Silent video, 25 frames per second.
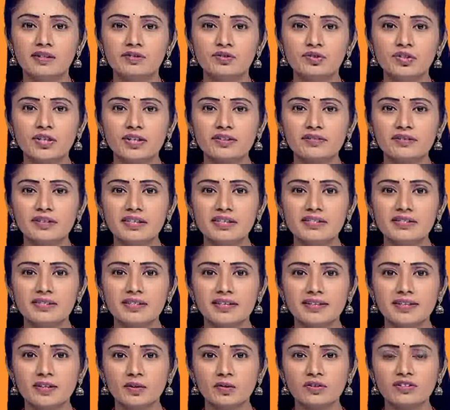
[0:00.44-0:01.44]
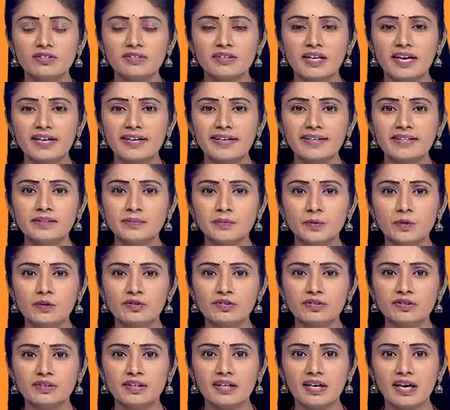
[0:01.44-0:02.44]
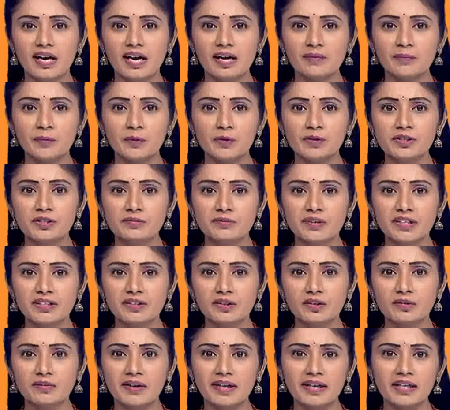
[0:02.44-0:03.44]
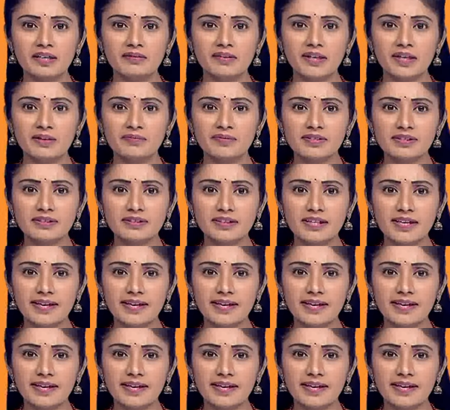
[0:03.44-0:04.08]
ఛత్తీస్గఢ్లోని నారాయణపూర్ జిల్లా అబుహుజ్మడ్లో మంగళవారం జరిగిన